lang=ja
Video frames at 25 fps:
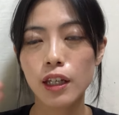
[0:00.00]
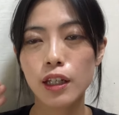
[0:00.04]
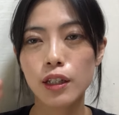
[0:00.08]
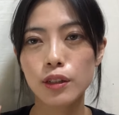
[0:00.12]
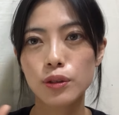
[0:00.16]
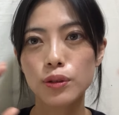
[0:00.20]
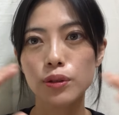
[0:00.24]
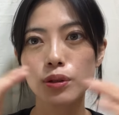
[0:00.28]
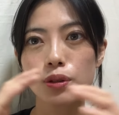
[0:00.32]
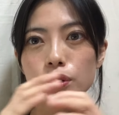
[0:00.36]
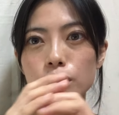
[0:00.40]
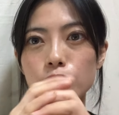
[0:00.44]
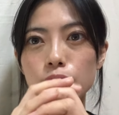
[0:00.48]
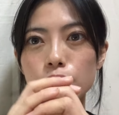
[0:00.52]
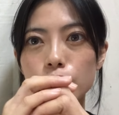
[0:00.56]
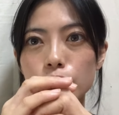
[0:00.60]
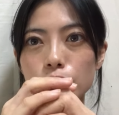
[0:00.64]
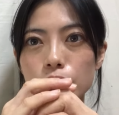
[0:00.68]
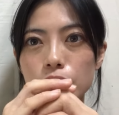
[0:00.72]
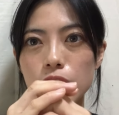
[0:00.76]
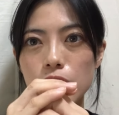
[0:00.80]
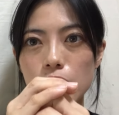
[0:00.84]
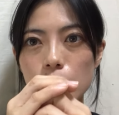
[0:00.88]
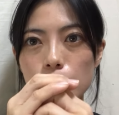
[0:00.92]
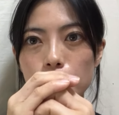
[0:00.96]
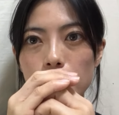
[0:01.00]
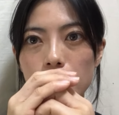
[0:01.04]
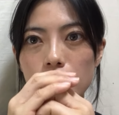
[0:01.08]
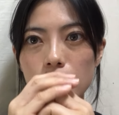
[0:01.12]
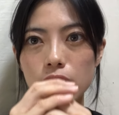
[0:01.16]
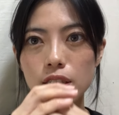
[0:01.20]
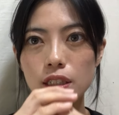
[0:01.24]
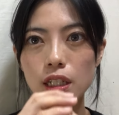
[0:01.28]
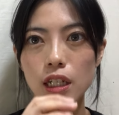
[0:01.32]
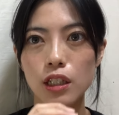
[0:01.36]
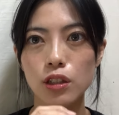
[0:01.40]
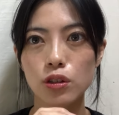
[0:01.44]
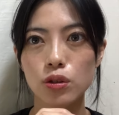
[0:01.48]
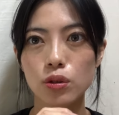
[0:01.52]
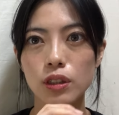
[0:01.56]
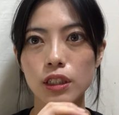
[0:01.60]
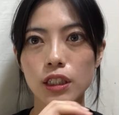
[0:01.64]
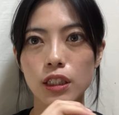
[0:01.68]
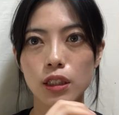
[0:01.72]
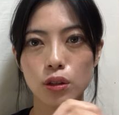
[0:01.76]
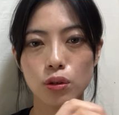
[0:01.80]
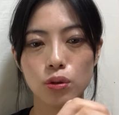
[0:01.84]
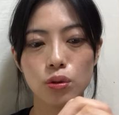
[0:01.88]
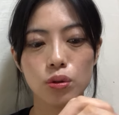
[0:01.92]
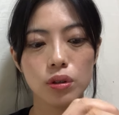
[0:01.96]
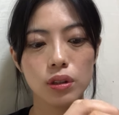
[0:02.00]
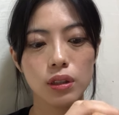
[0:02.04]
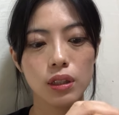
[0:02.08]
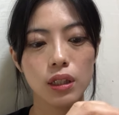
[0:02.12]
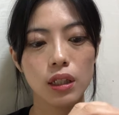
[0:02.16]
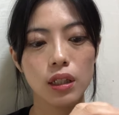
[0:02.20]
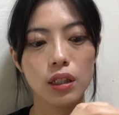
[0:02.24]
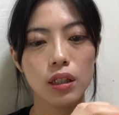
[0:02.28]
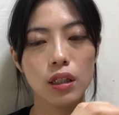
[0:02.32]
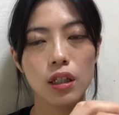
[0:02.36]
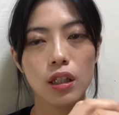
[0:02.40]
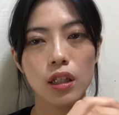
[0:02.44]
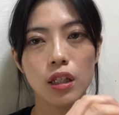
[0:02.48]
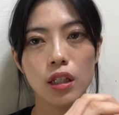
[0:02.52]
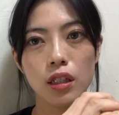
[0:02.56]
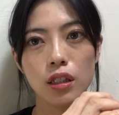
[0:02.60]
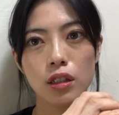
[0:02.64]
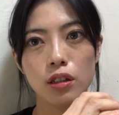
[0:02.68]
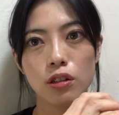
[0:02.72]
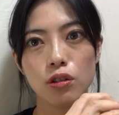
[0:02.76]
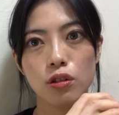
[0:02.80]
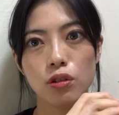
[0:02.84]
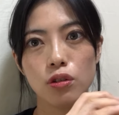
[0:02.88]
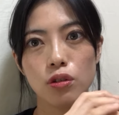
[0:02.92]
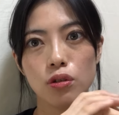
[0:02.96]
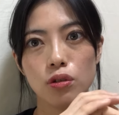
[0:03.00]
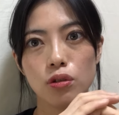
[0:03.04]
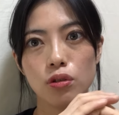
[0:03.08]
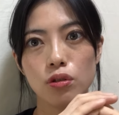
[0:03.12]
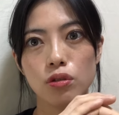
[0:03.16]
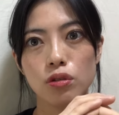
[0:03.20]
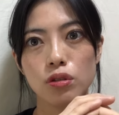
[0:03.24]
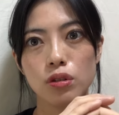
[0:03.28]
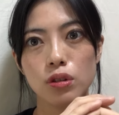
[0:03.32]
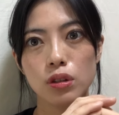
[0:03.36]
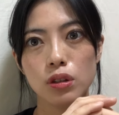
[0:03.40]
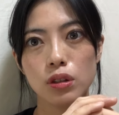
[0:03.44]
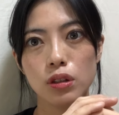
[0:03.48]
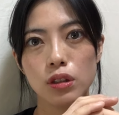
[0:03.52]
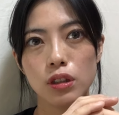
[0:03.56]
そうすると一番最初に人っていう